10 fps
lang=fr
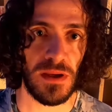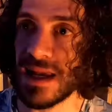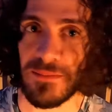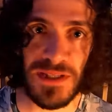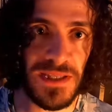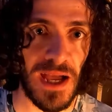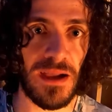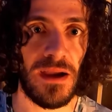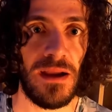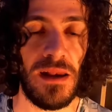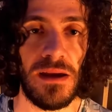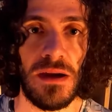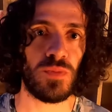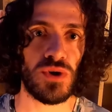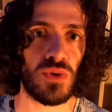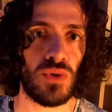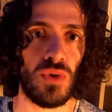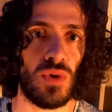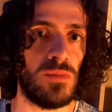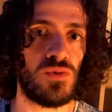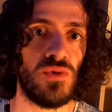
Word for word: qu'elle a un petit arc à elle, et je pense qu'on l'aime